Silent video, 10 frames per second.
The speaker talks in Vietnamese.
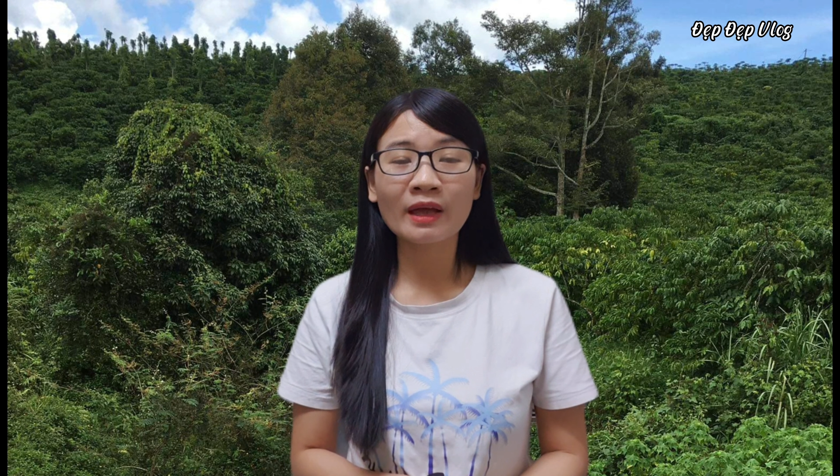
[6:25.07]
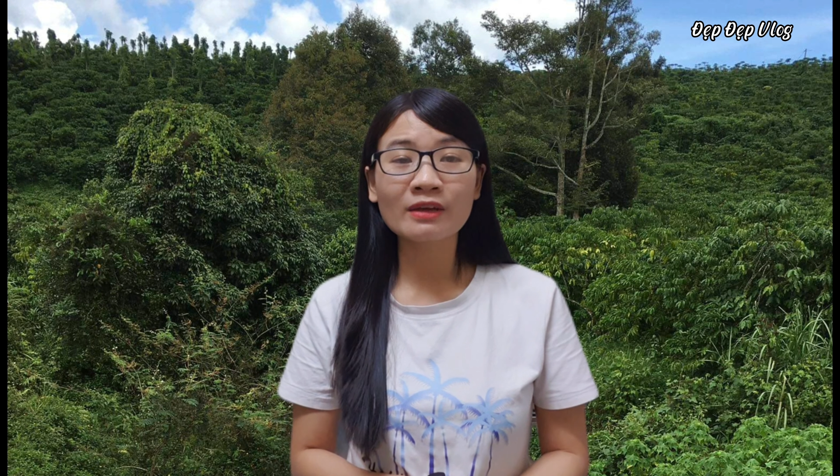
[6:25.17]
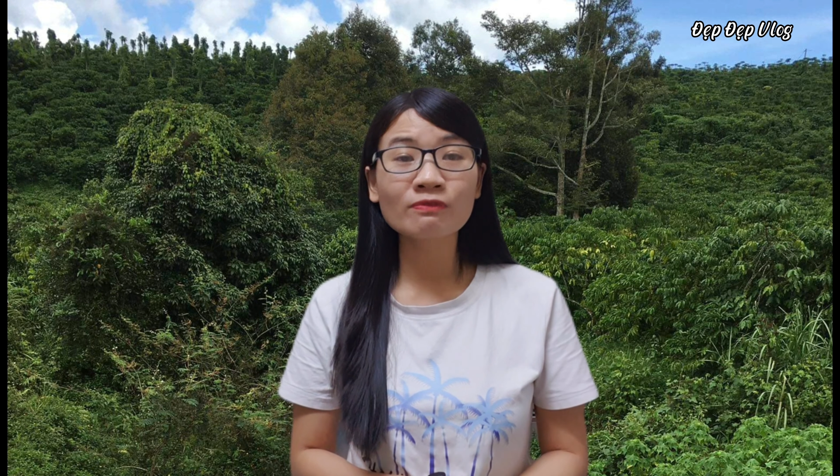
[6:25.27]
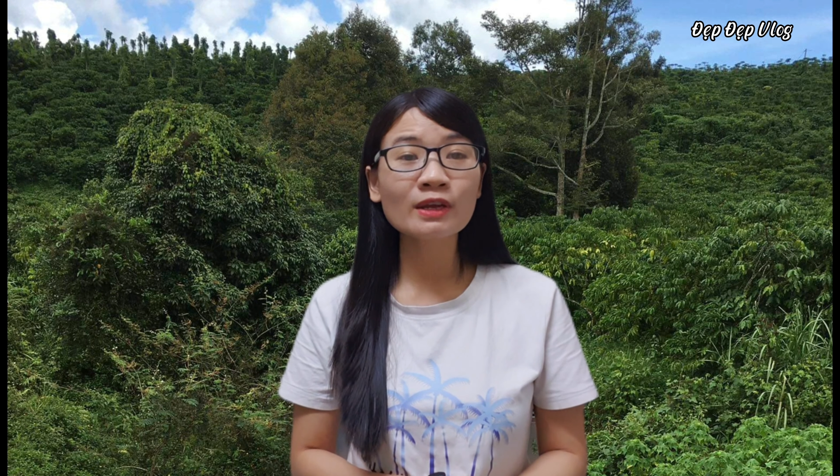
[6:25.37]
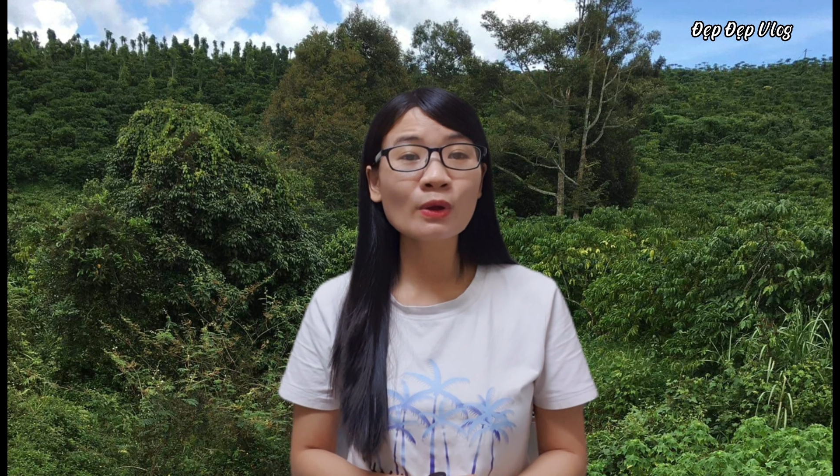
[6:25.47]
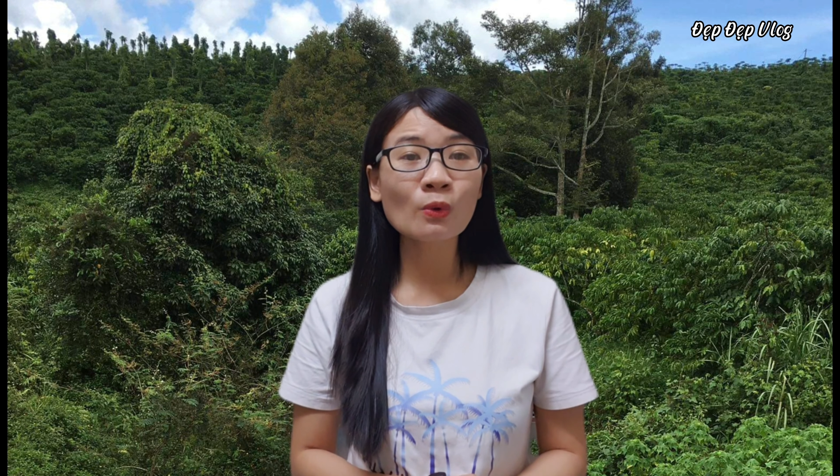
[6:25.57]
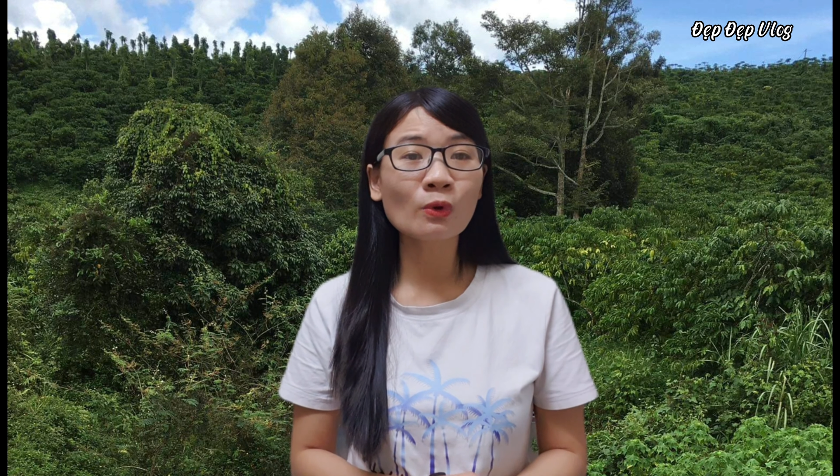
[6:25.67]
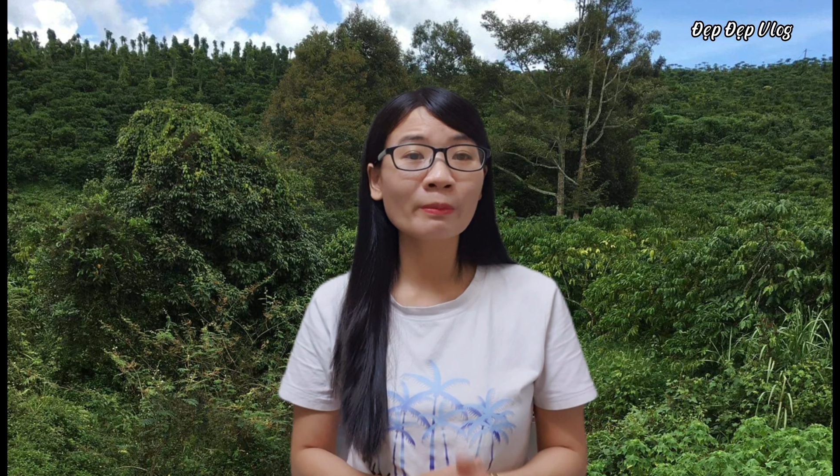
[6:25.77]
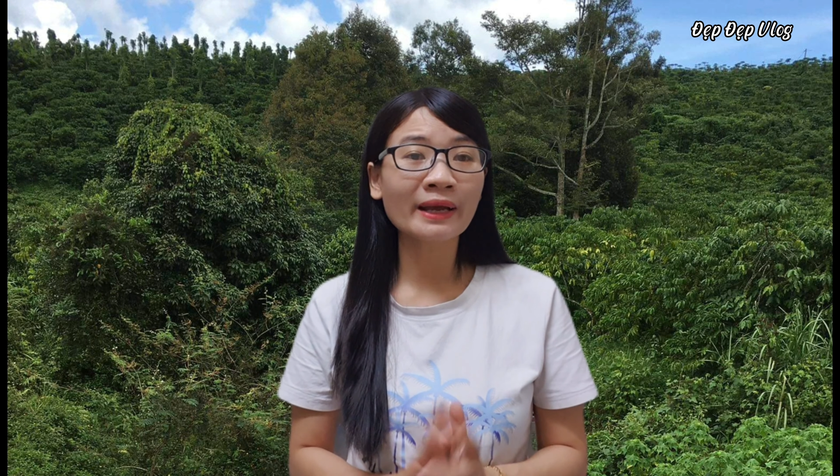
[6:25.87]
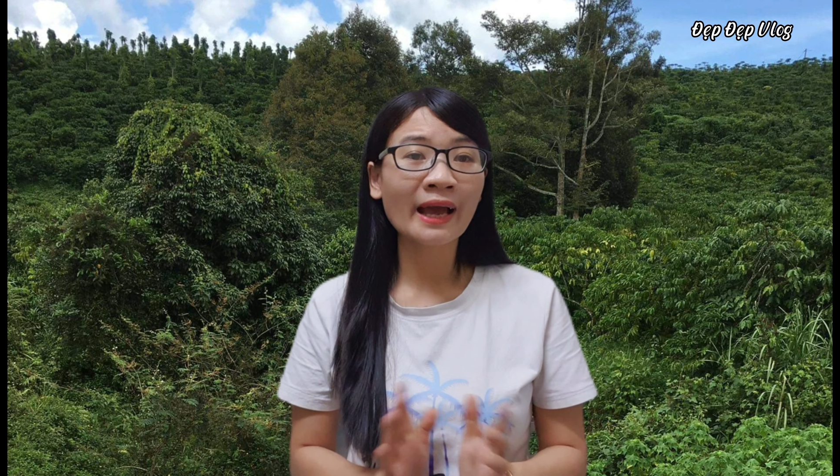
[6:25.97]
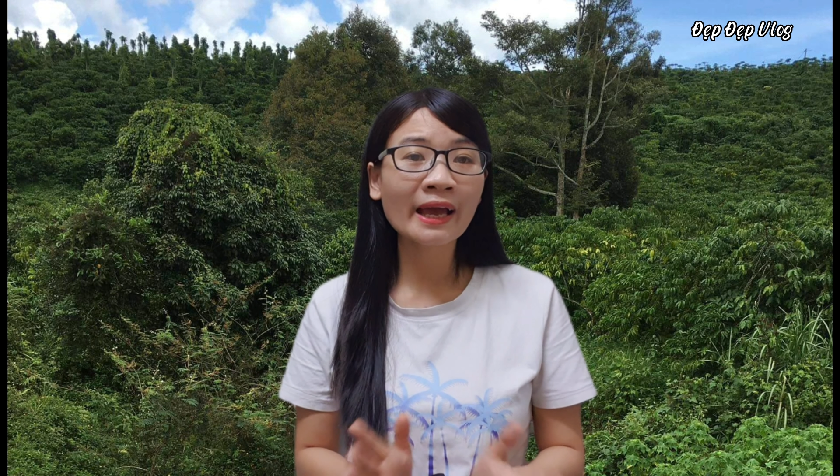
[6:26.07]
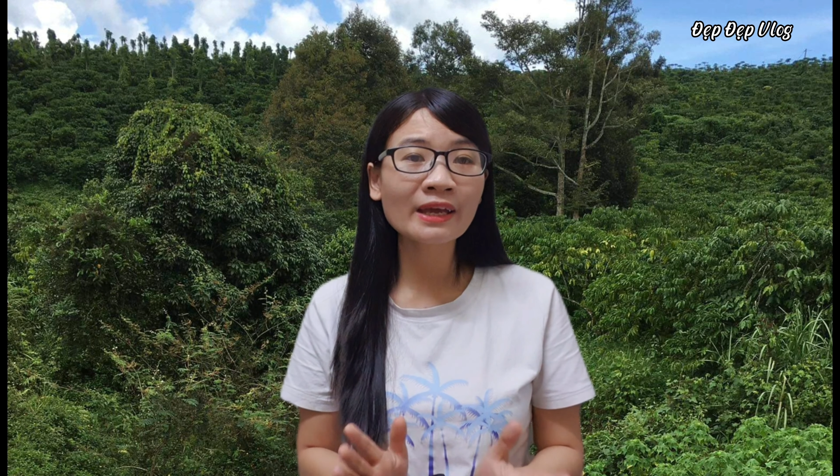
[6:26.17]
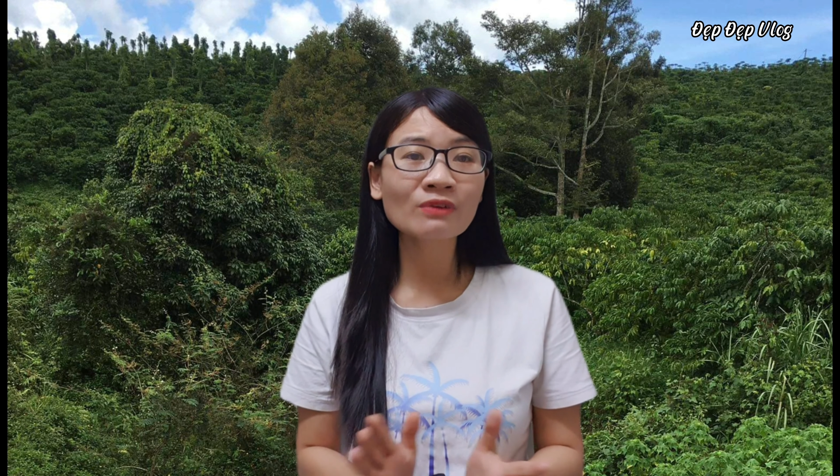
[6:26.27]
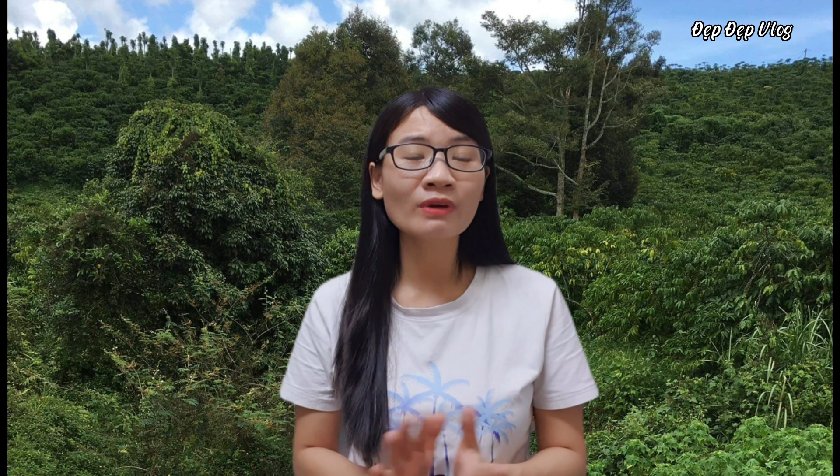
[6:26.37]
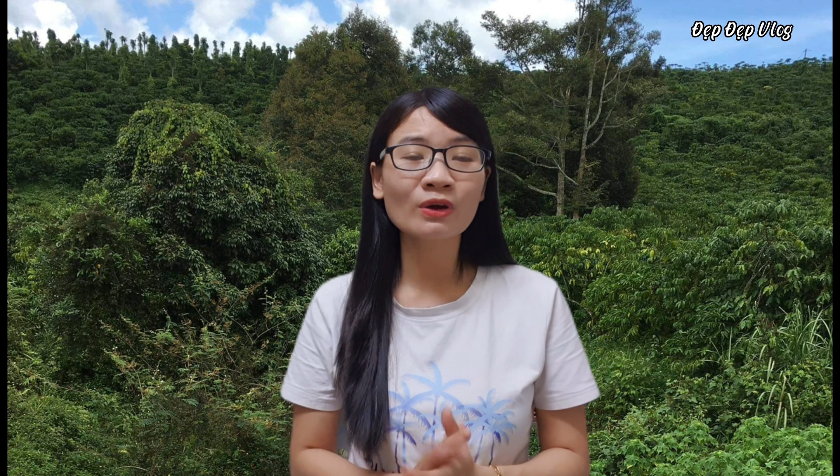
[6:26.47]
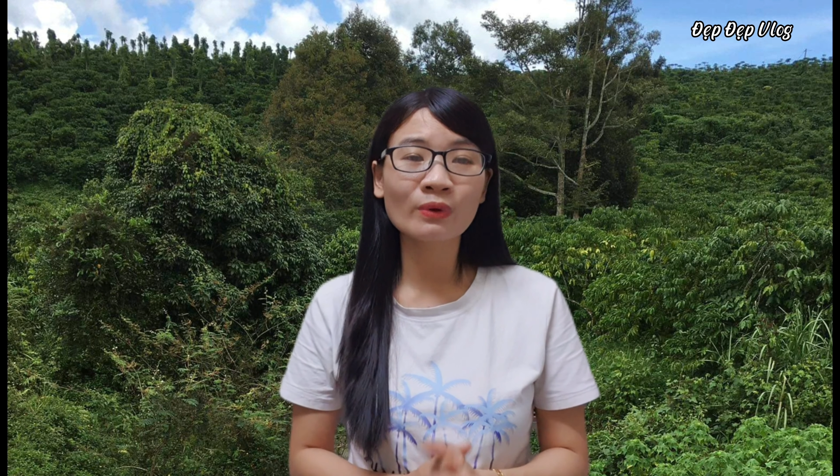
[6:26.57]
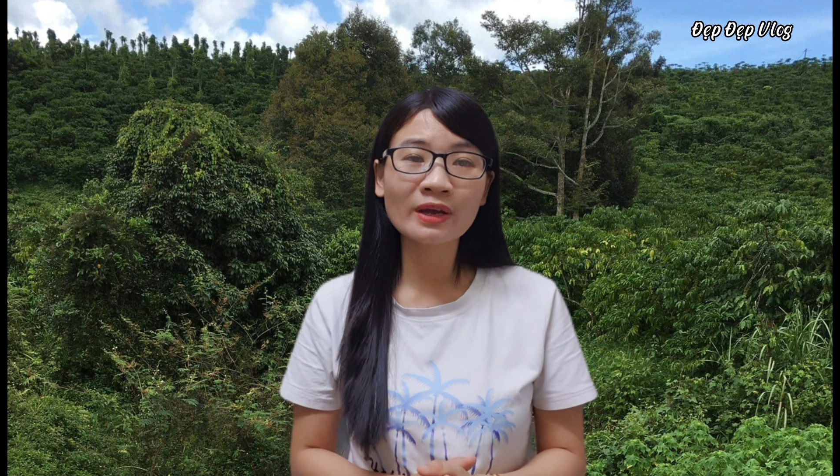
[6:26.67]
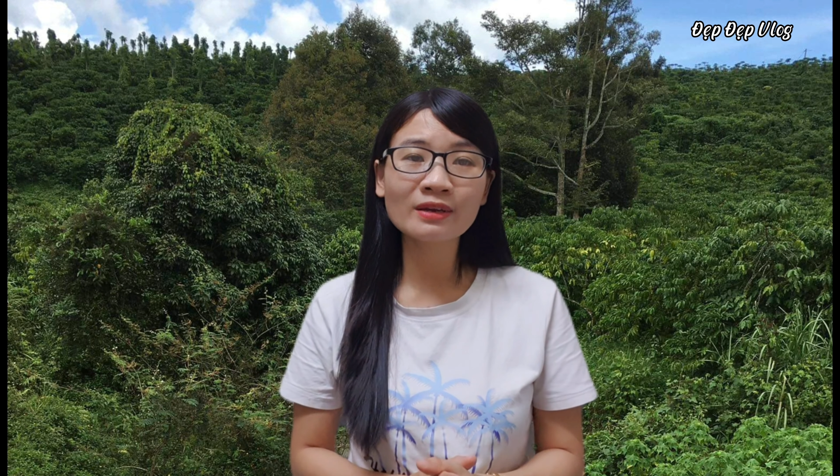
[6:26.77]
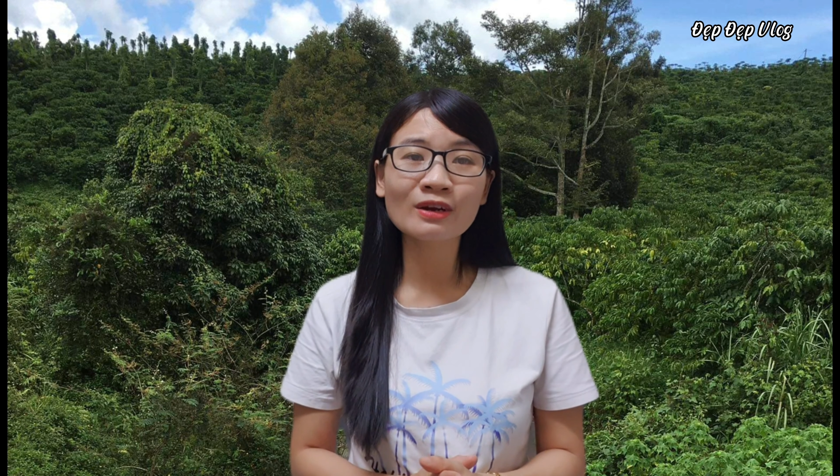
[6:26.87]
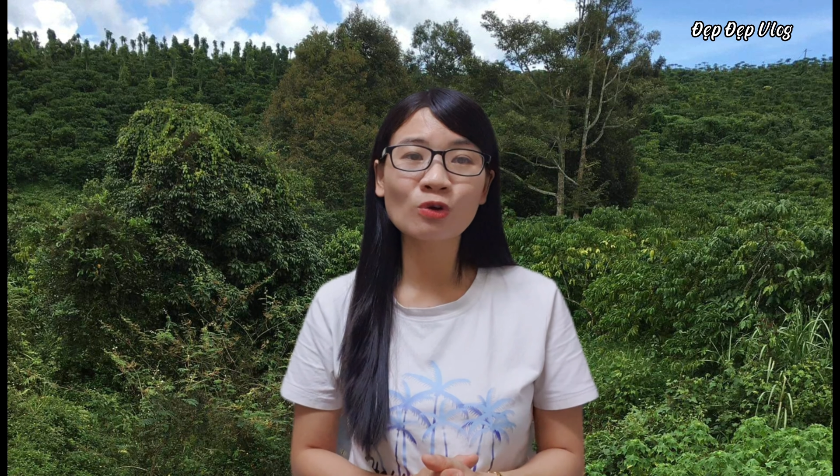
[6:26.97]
thấy video của mình hay và hữu ích,